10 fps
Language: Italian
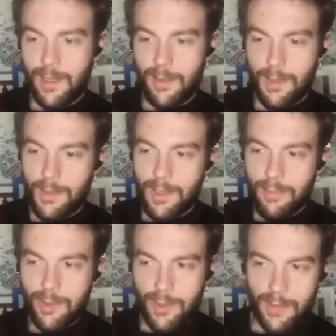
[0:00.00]
almeno
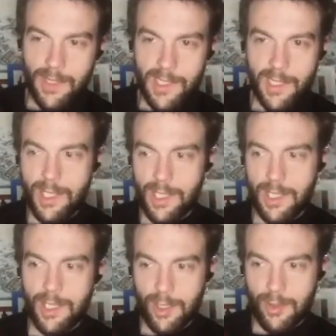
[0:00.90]
dal punto di vista di
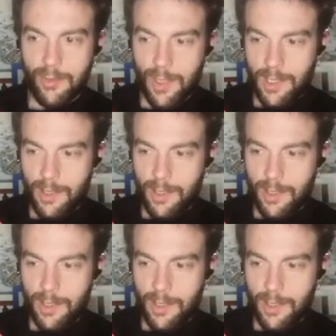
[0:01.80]
sceneggiatura